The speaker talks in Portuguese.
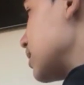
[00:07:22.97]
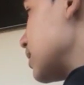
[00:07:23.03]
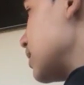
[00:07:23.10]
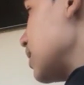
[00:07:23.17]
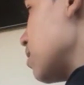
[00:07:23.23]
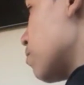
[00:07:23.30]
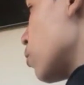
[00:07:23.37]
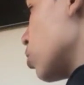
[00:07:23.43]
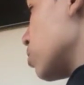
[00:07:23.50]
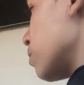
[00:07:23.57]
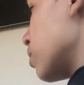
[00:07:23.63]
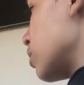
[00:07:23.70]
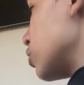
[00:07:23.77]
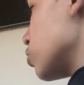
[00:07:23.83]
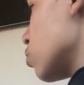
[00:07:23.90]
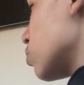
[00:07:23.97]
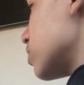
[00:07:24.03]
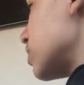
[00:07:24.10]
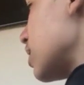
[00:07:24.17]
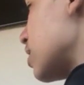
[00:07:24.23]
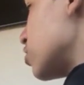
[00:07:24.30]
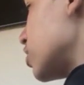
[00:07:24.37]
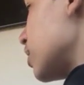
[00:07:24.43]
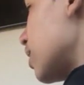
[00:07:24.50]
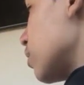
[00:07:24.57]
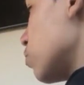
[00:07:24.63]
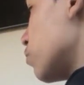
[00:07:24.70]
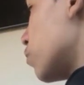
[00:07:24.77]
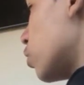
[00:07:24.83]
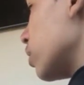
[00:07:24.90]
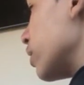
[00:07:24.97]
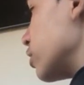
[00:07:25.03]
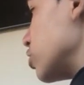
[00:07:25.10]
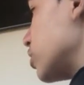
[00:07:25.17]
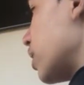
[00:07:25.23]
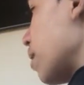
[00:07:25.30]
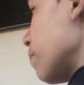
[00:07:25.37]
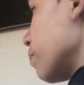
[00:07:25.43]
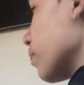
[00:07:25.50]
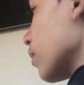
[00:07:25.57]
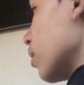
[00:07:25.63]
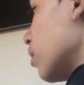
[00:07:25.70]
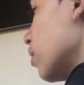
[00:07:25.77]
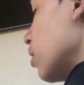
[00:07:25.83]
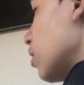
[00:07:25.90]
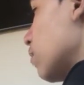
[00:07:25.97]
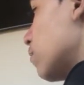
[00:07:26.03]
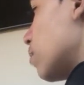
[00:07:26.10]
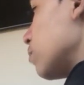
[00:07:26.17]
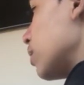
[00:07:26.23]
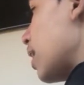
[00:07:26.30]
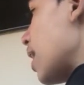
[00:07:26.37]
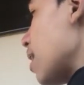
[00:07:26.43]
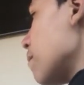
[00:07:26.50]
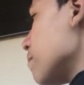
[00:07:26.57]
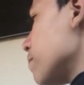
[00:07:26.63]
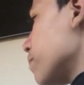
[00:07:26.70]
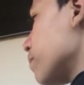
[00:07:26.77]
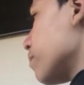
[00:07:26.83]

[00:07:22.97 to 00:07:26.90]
essas ligas. Pronto, mano, acho que eu consegui ajeitar aqui o volante, tá? Vamos lá.